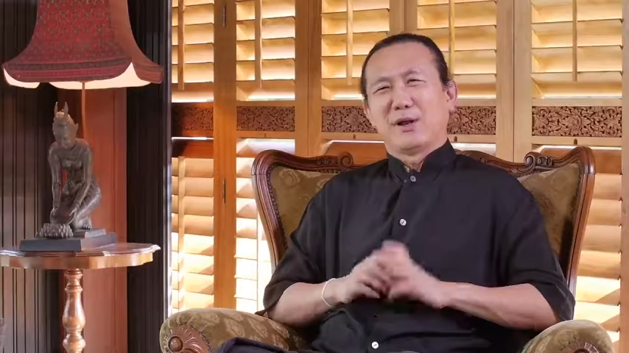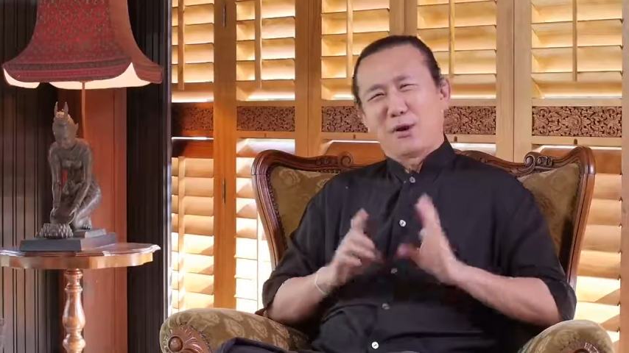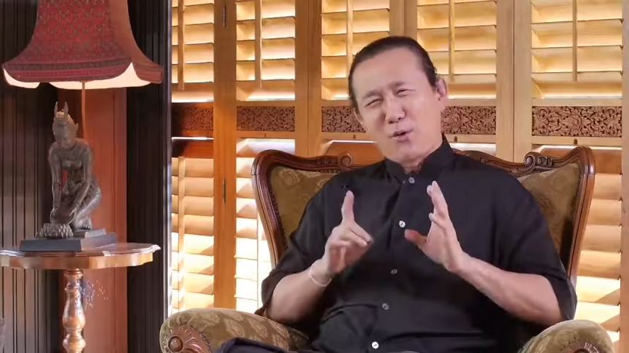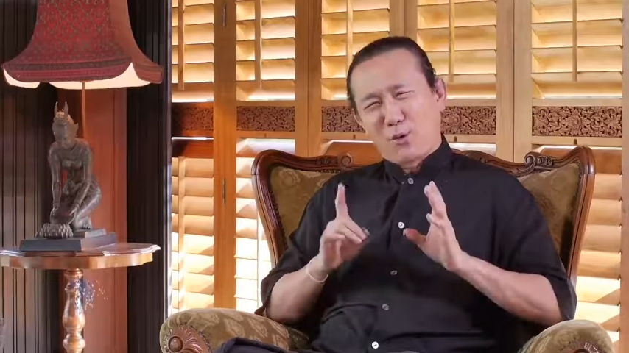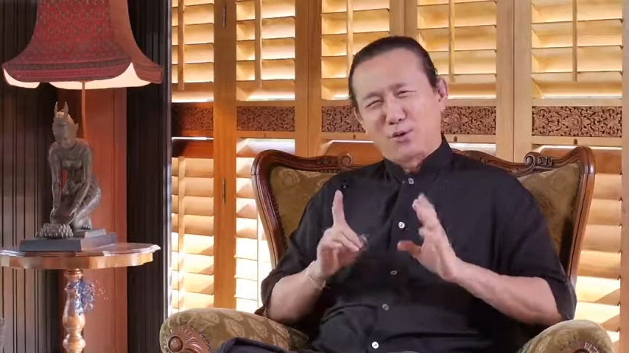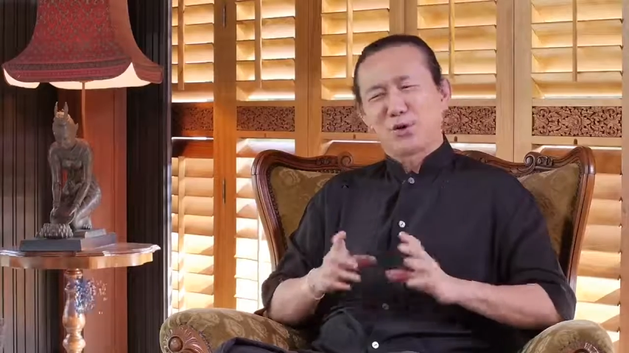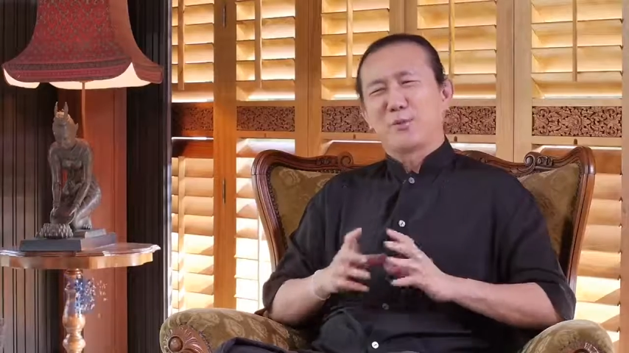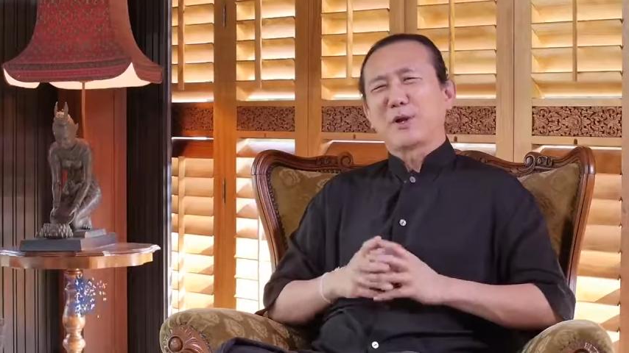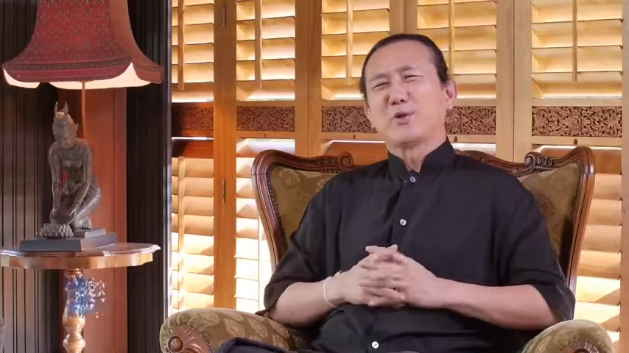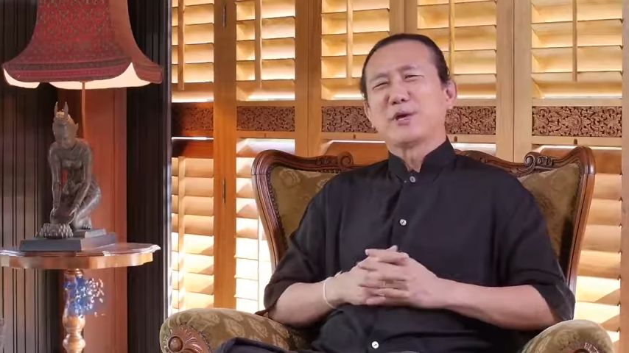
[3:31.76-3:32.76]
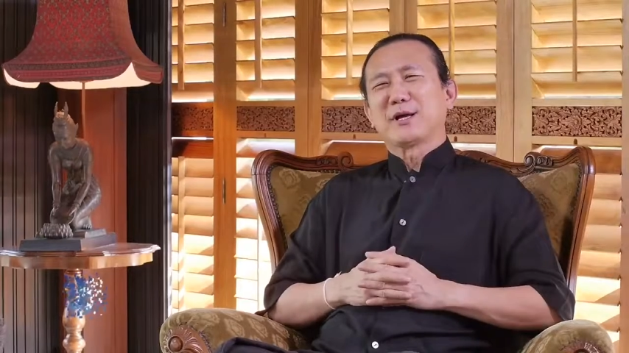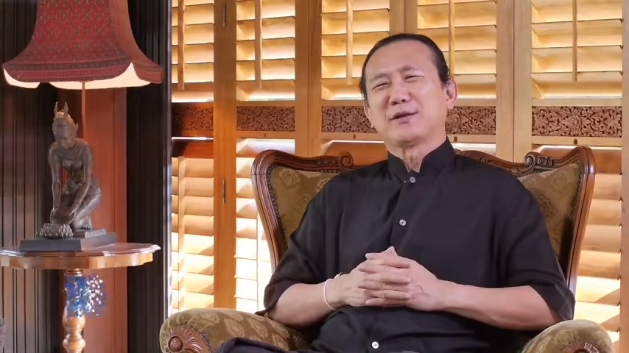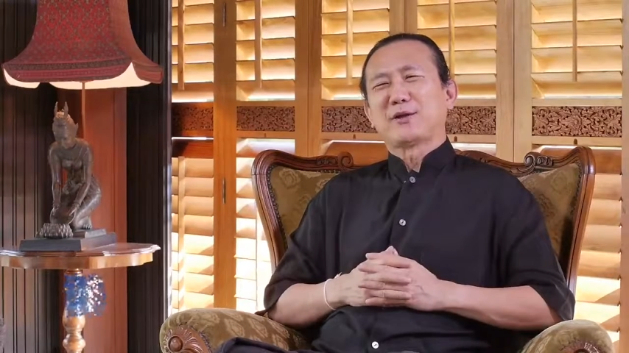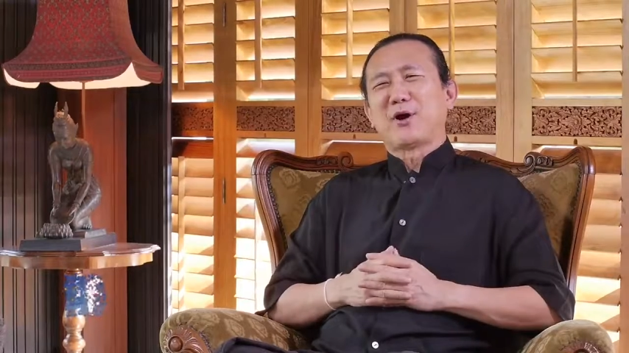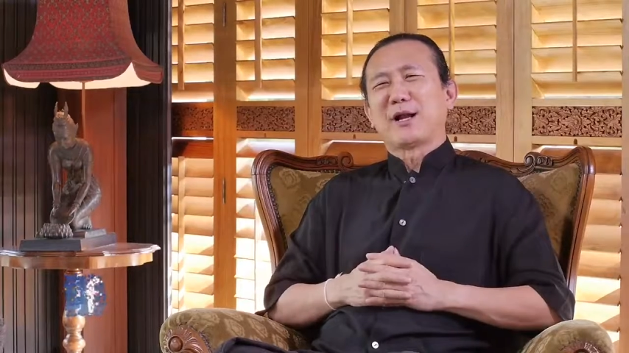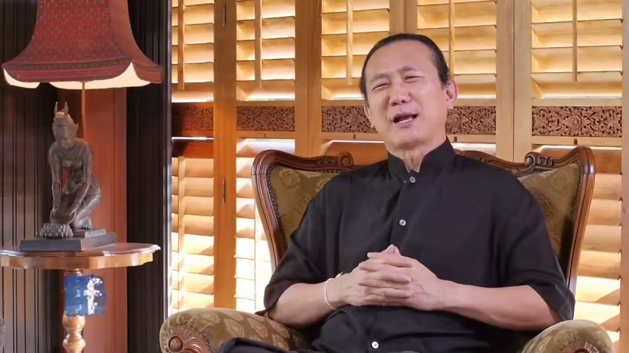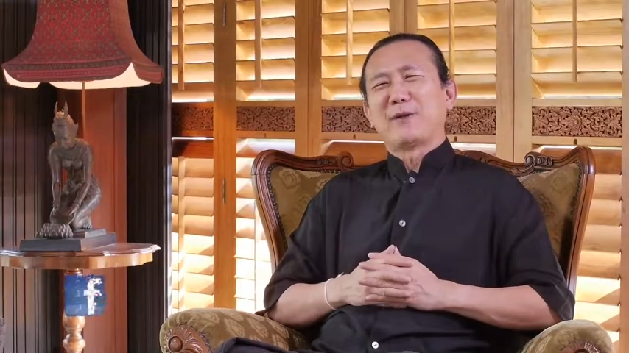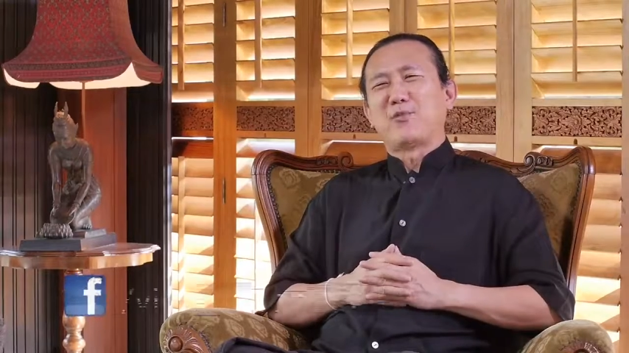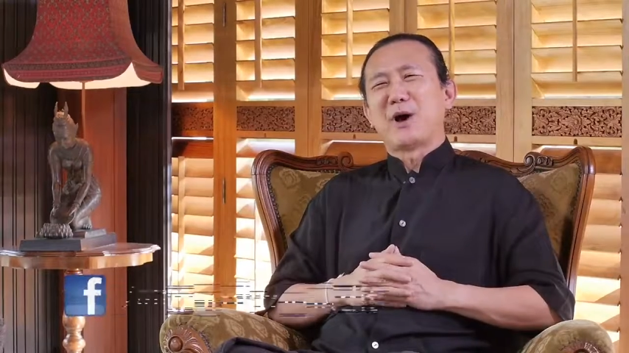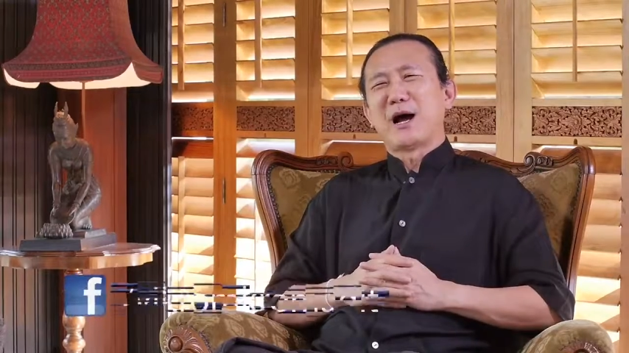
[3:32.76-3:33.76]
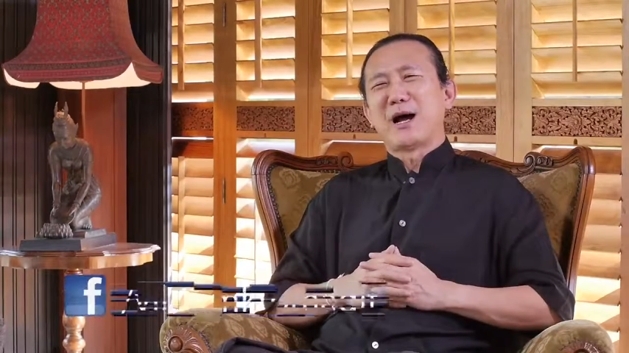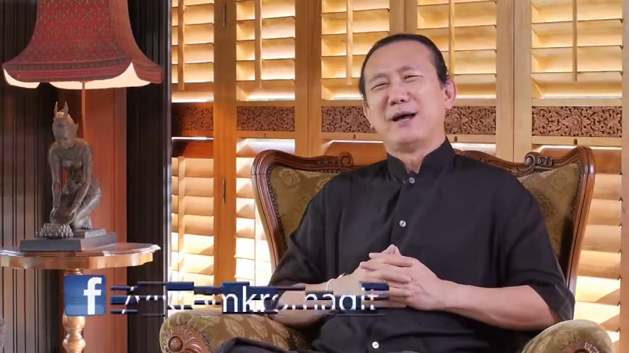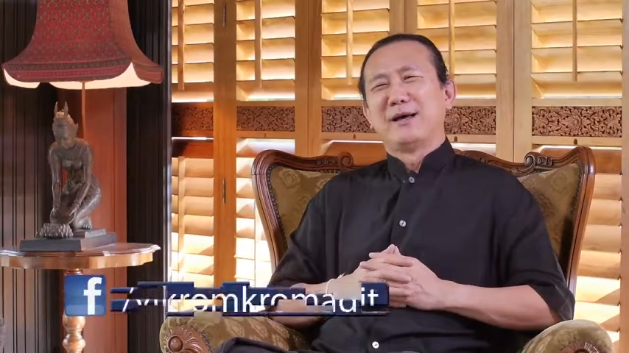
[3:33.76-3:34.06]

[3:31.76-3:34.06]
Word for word: เราคงต้องไปคุยกันต่อละครับว่า